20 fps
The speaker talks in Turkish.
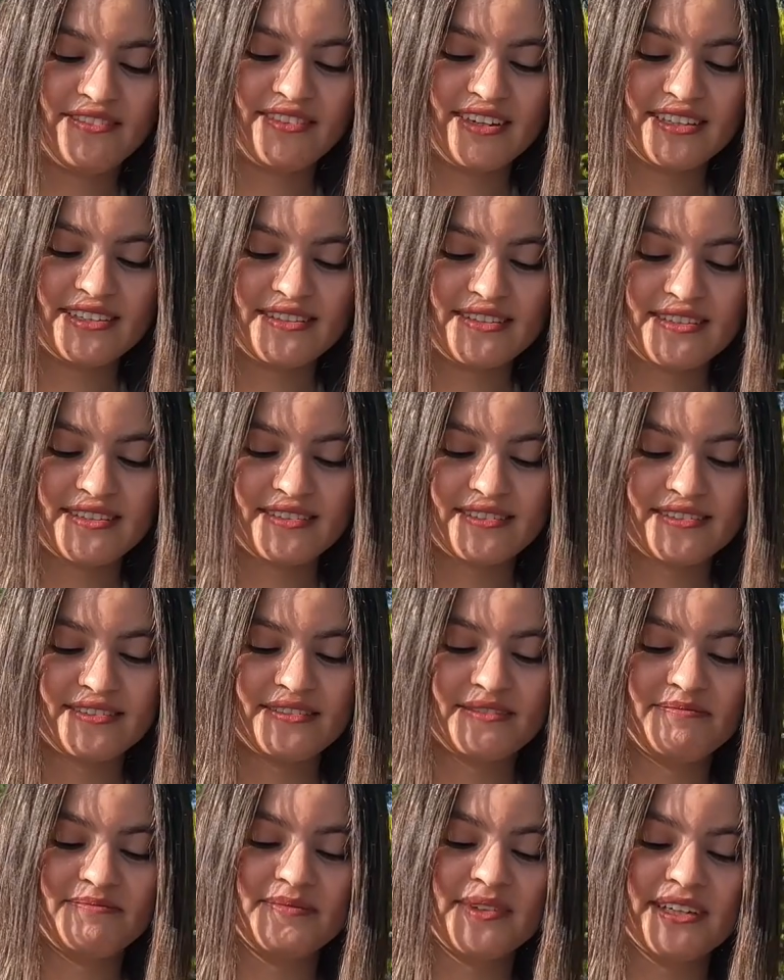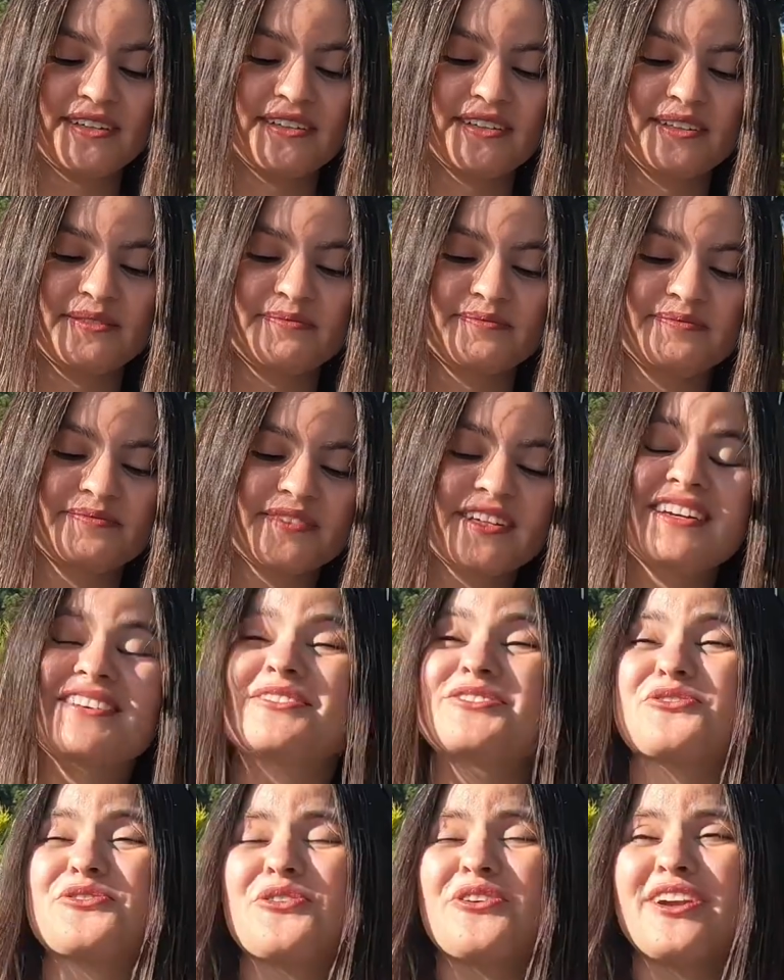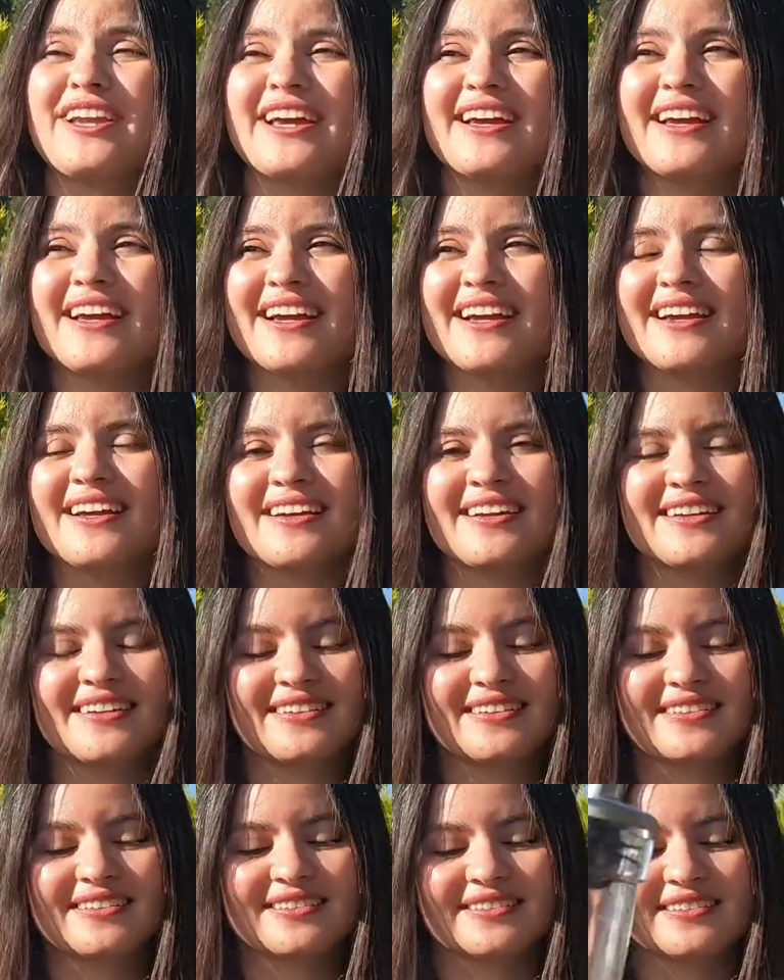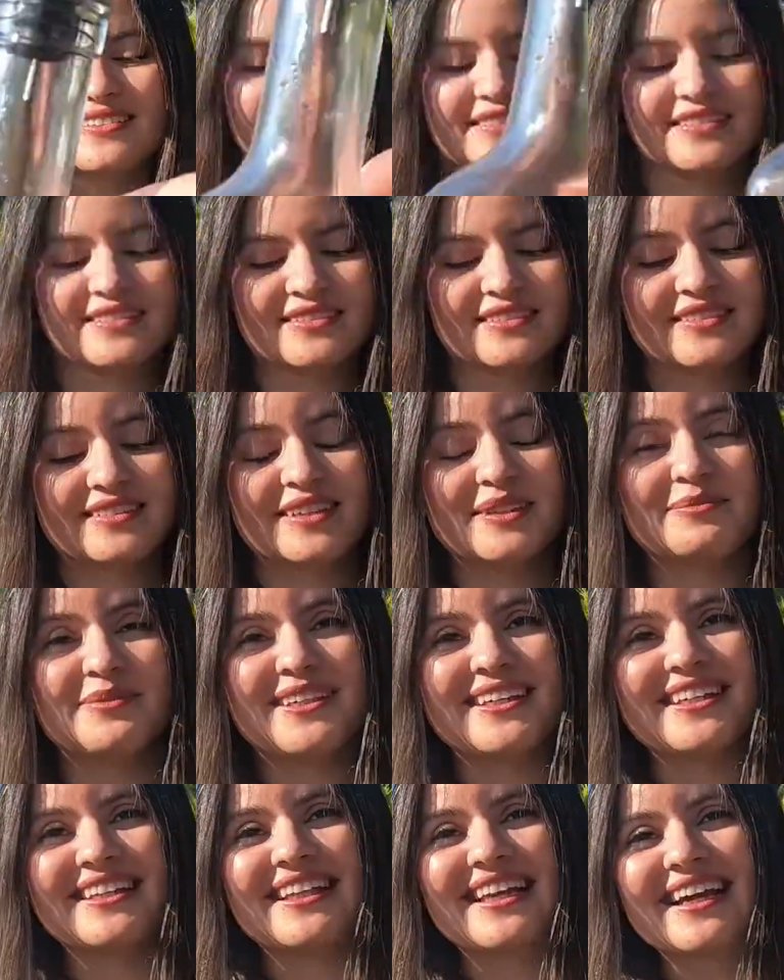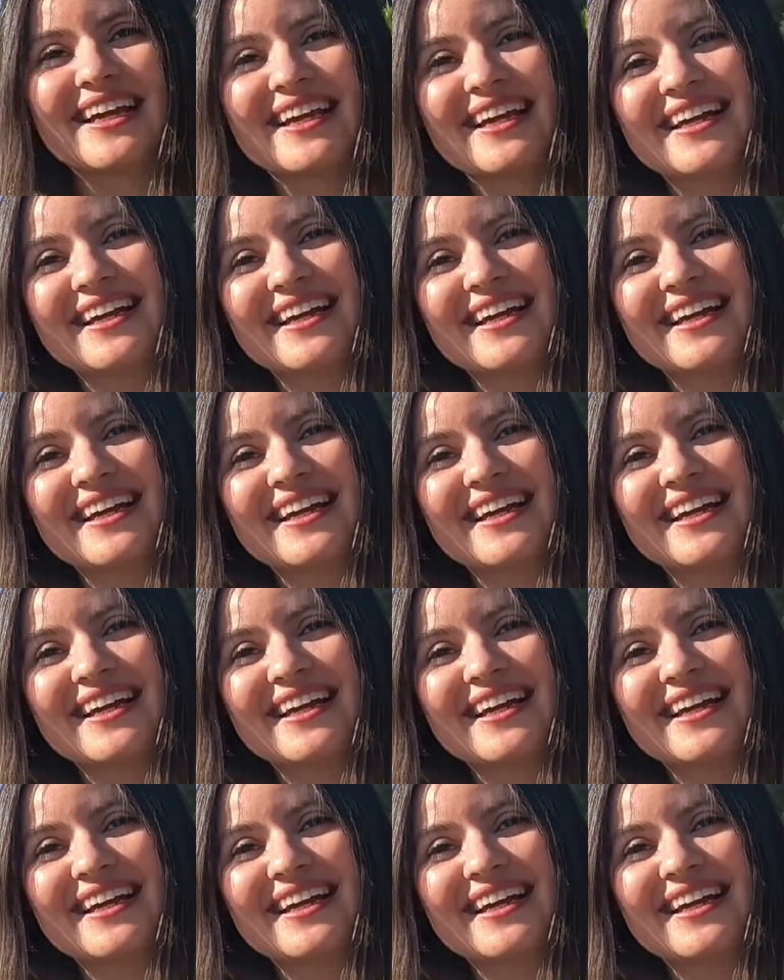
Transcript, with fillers: Evet. Bakalım. Sen Meksika Böyle... mutfağını sever misin? Tabii ki de.